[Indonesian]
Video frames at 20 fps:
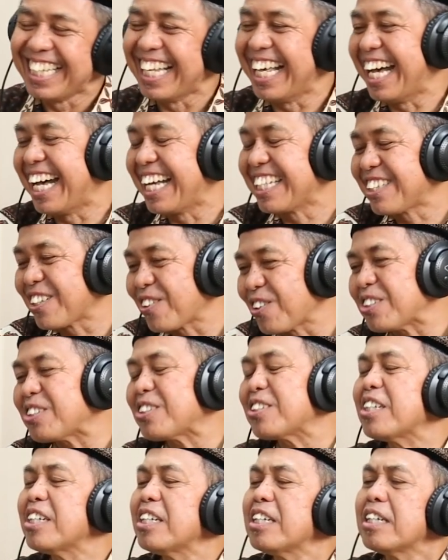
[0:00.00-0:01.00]
nah,
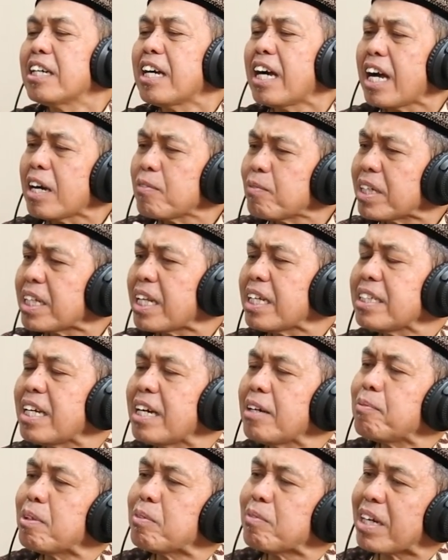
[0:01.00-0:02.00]
terus
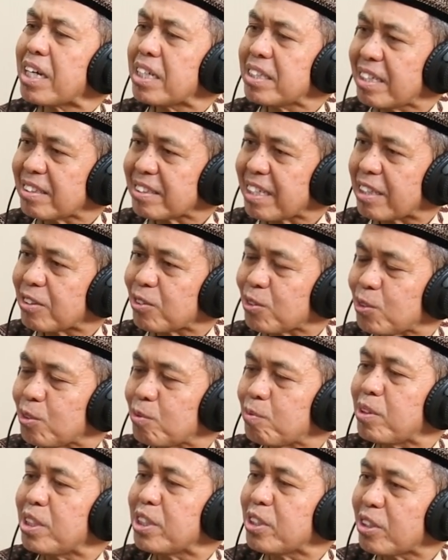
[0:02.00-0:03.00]
amanahnya memang hanya
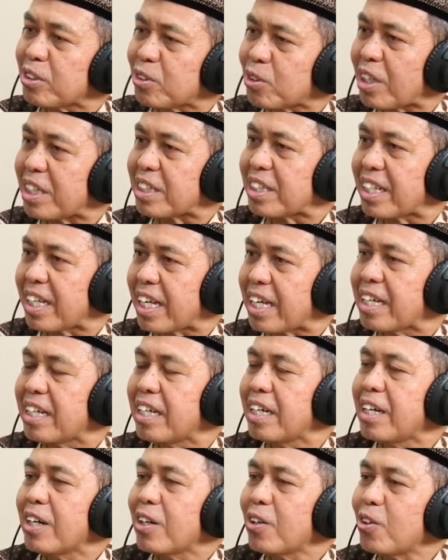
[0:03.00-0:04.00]
satu. Beliau itu adalah
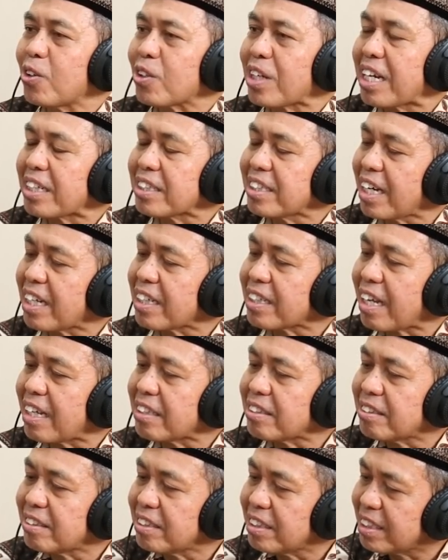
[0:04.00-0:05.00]
yeah. orang yang
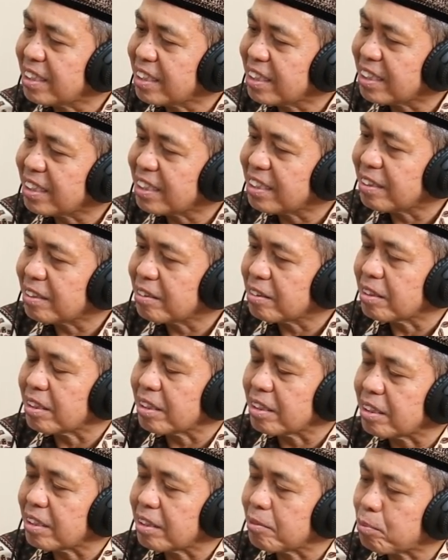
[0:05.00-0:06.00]
rajin,
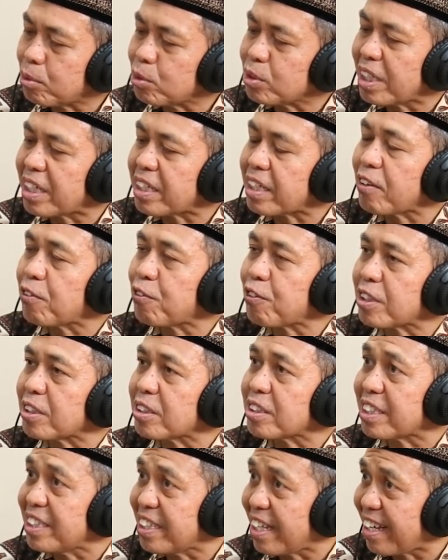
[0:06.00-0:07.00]
uh, punya
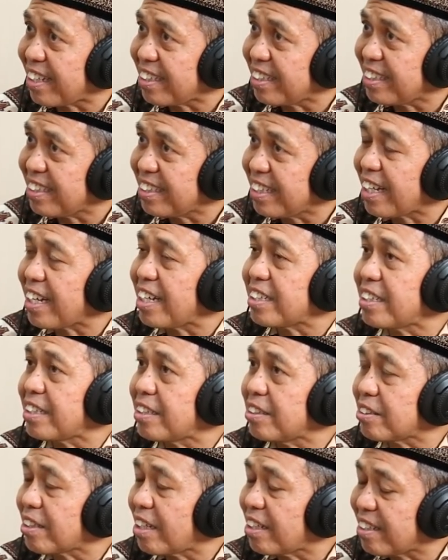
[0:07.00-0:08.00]
referensi kiai yang yeah, ada
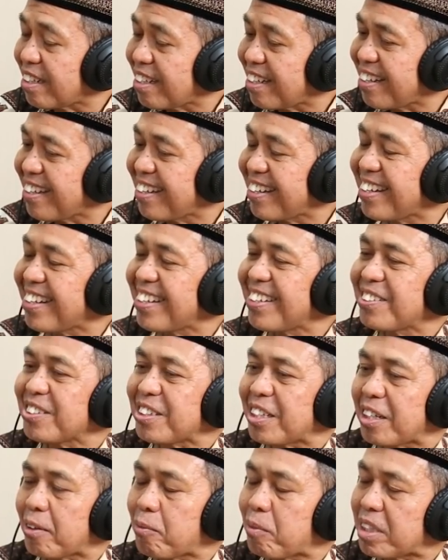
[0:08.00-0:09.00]
iya, di iya, sana, yeah,
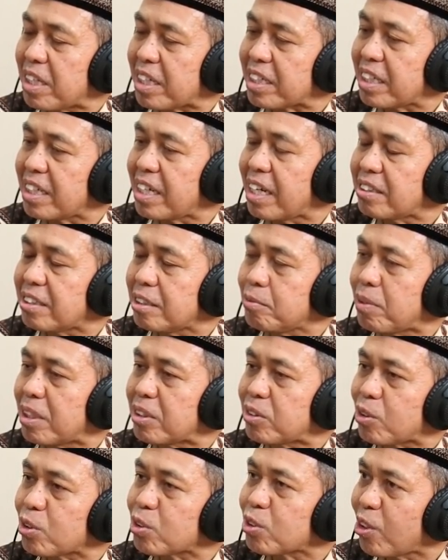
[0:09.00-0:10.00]
yeah. yang namanya Kiai Haji
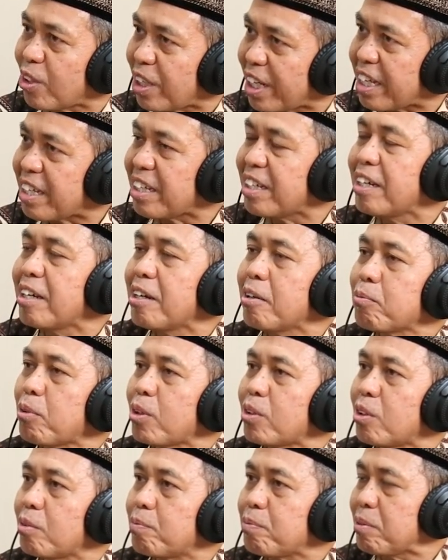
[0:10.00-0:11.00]
Badrus Soleh, yeah.
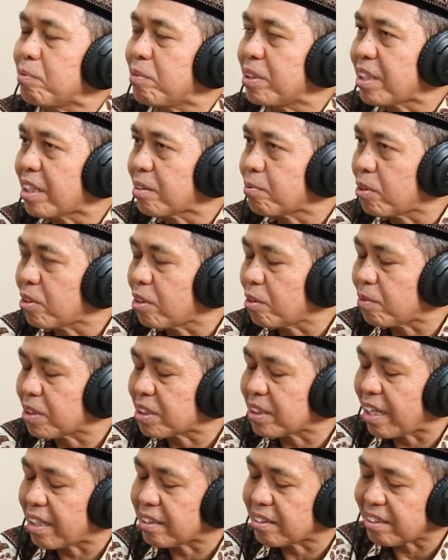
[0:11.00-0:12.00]
pondok pimpinan pondok
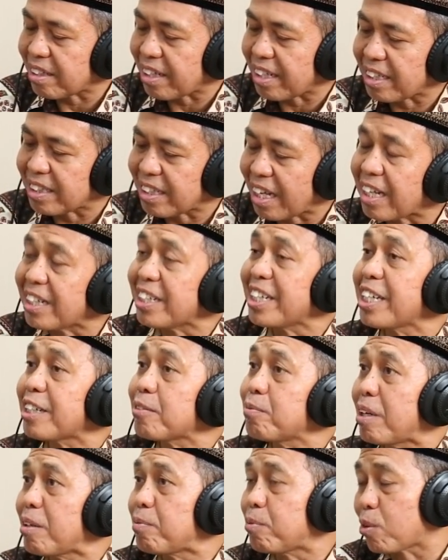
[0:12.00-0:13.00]
pesantren Al
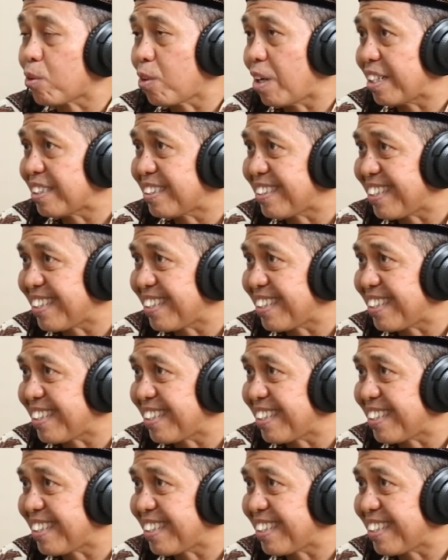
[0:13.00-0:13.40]
Hikmah Pro Al